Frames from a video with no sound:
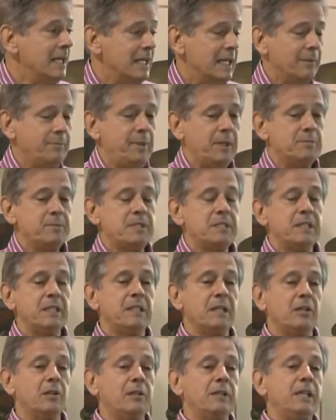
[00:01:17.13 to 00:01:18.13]
La Bible dit
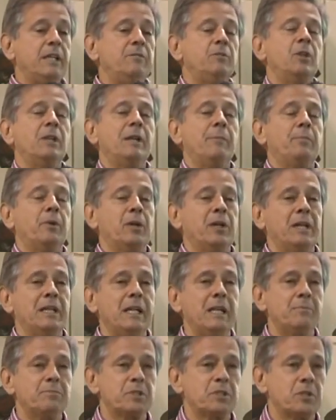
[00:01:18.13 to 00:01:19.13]
dans le livre de
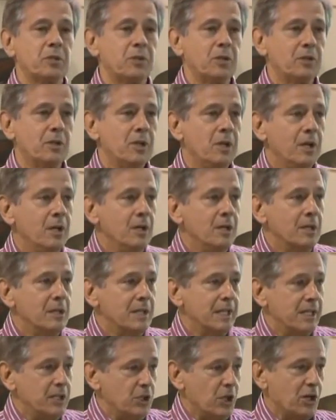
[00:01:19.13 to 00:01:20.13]
l'Apocalypse que
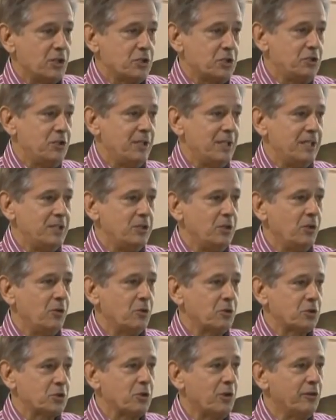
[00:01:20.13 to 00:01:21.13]
les noces de
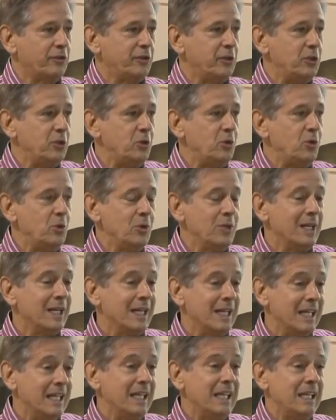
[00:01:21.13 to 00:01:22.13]
l'agneau sont venues
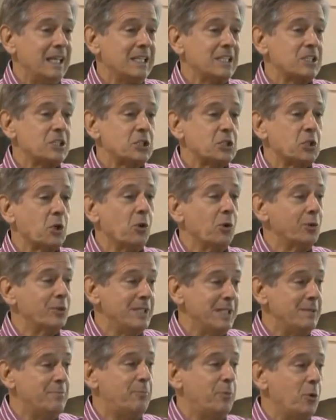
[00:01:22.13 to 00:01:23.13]
et son
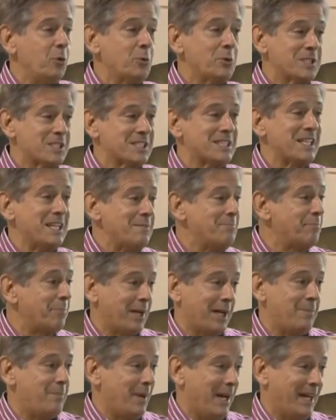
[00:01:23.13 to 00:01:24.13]
épouse s'est
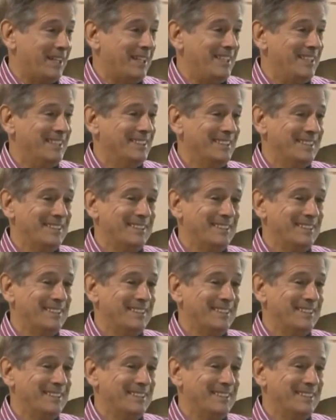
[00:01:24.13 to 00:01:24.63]
préparée.